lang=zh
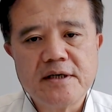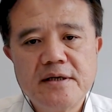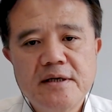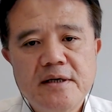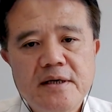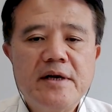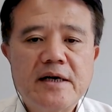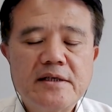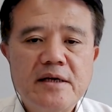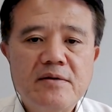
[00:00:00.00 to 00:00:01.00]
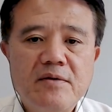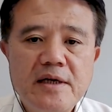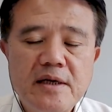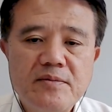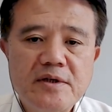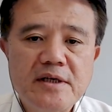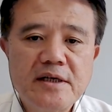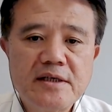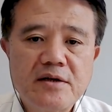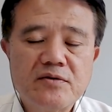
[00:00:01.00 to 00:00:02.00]
去的，啊，因为两千万也不
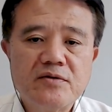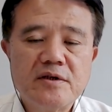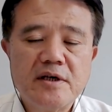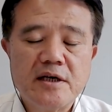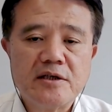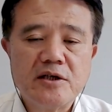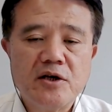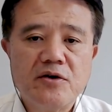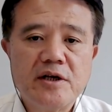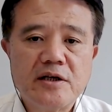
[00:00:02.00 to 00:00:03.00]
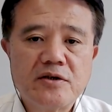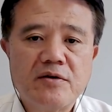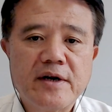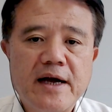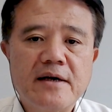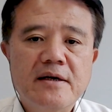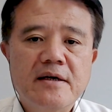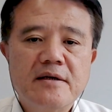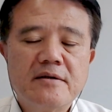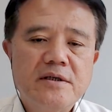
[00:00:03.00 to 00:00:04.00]
是一个小数字，也是有一点重量。
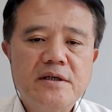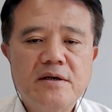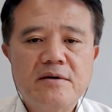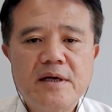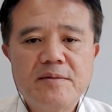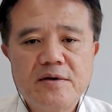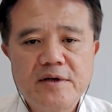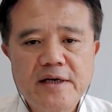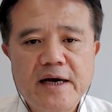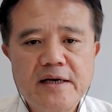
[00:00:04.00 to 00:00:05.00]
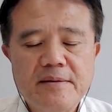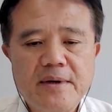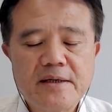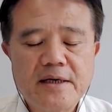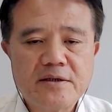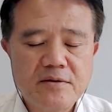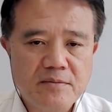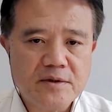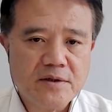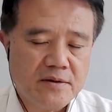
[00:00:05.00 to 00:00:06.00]
丢进去以后，他们就离开了。那时候
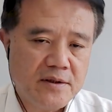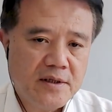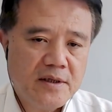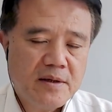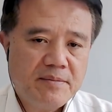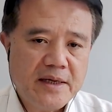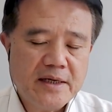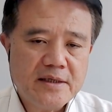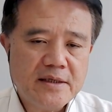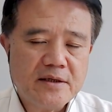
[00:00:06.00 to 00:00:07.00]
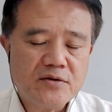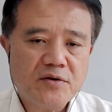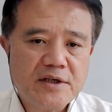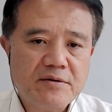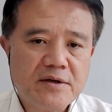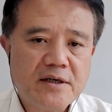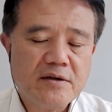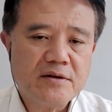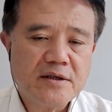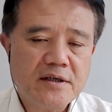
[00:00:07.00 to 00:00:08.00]
我们就半个人周遭的
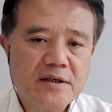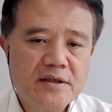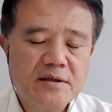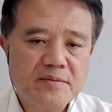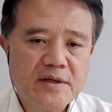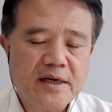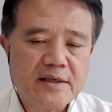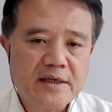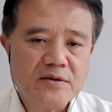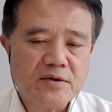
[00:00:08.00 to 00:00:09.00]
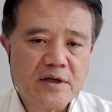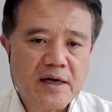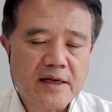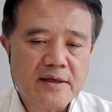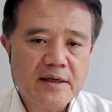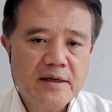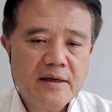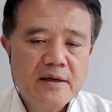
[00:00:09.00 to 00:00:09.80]
都神经紧绷啊，在注意看